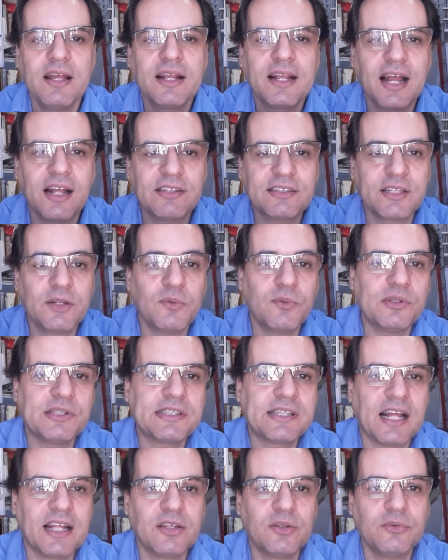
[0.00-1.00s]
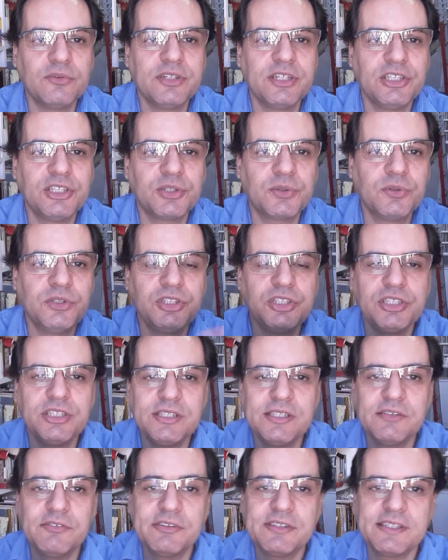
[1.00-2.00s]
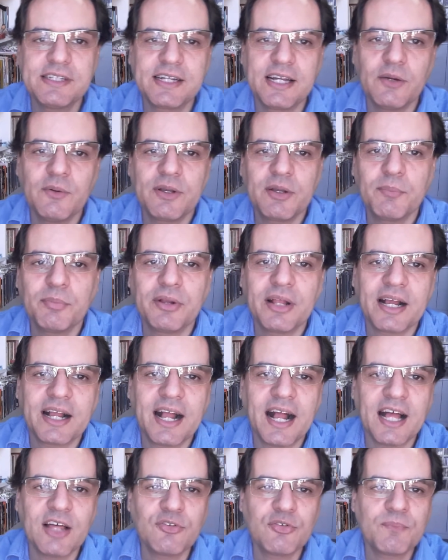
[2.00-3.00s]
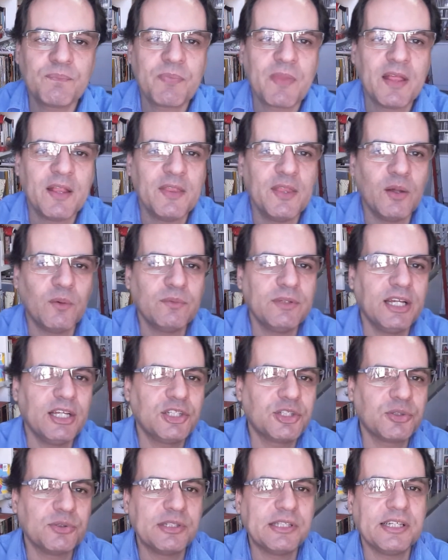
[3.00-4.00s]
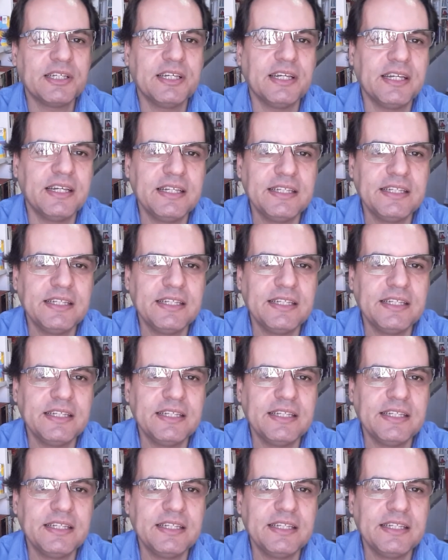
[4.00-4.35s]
Caso tenham gostado, não deixe de curtir. Se você caiu aqui por acaso, não deixe de nos seguir.